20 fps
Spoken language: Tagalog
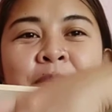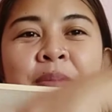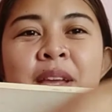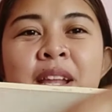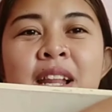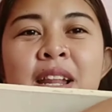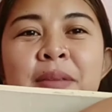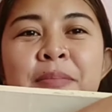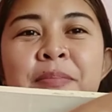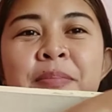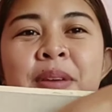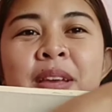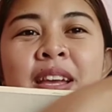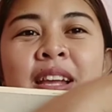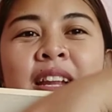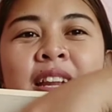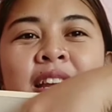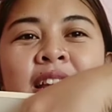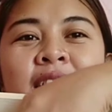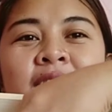
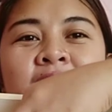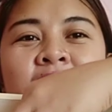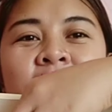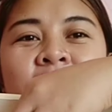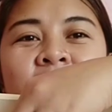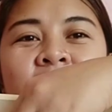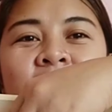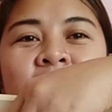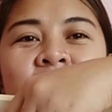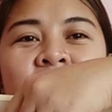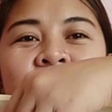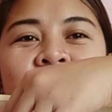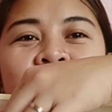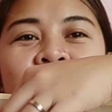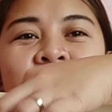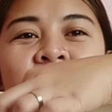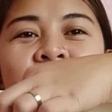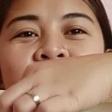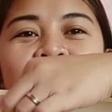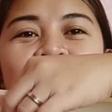Pili-pili na
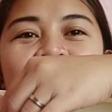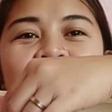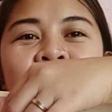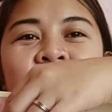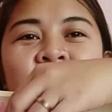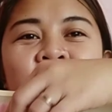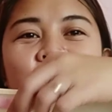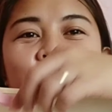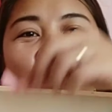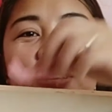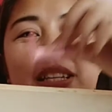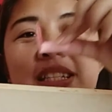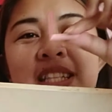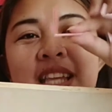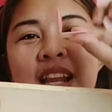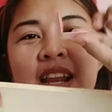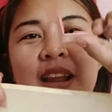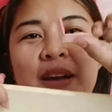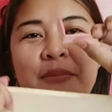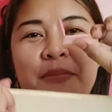
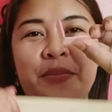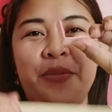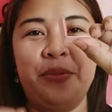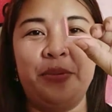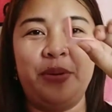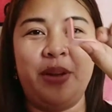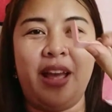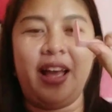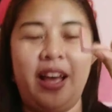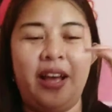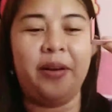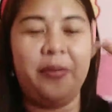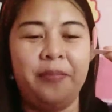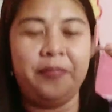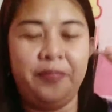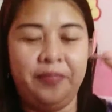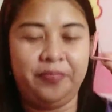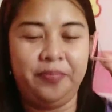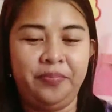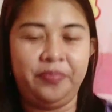isa lang muna.
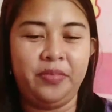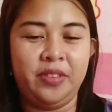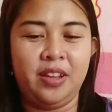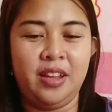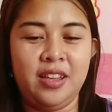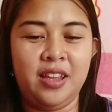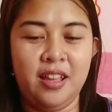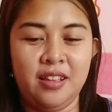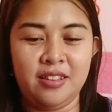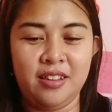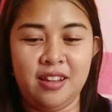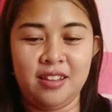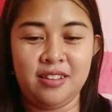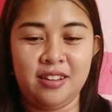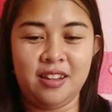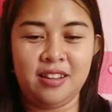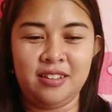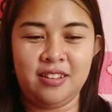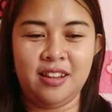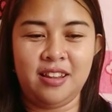Ayan, yan,
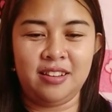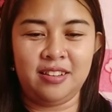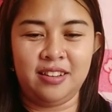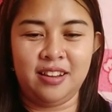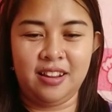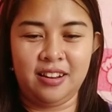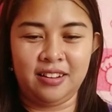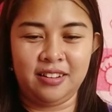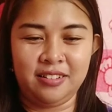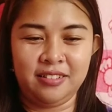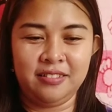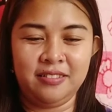yan, yan, yan.